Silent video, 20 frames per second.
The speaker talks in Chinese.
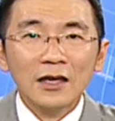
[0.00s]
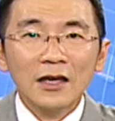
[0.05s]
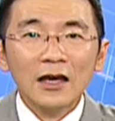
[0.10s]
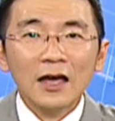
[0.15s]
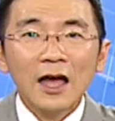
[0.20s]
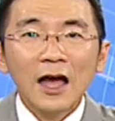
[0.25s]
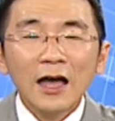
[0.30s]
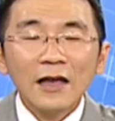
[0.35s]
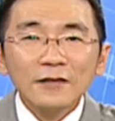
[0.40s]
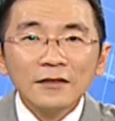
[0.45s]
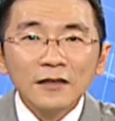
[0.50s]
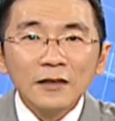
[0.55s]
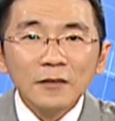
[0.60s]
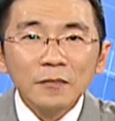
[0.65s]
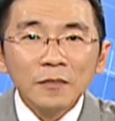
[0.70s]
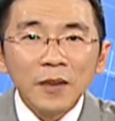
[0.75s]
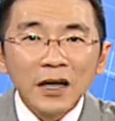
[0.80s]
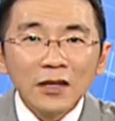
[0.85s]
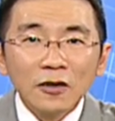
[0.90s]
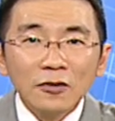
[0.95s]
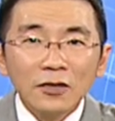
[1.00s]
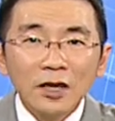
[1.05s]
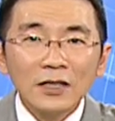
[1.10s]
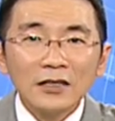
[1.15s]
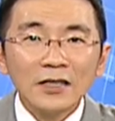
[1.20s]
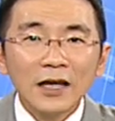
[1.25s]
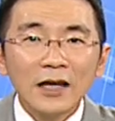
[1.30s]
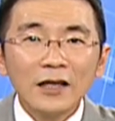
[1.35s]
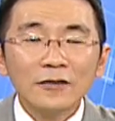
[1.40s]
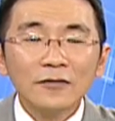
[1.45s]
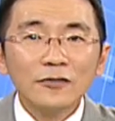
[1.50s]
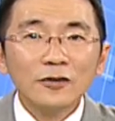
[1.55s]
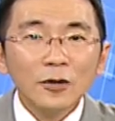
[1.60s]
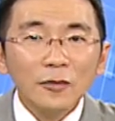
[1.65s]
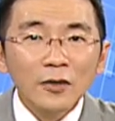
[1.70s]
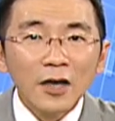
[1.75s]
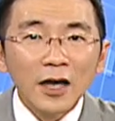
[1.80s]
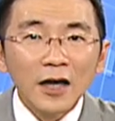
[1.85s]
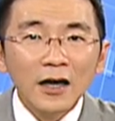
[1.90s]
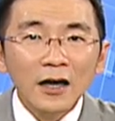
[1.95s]
还是被动元件，对不
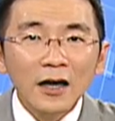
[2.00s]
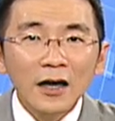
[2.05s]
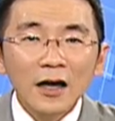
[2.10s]
对？